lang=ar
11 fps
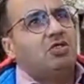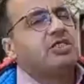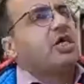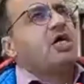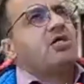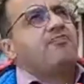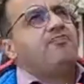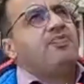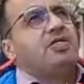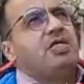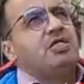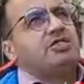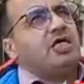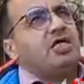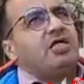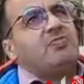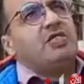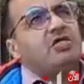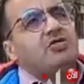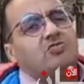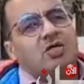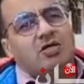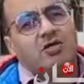يا ربي لا تحرمنا اليوم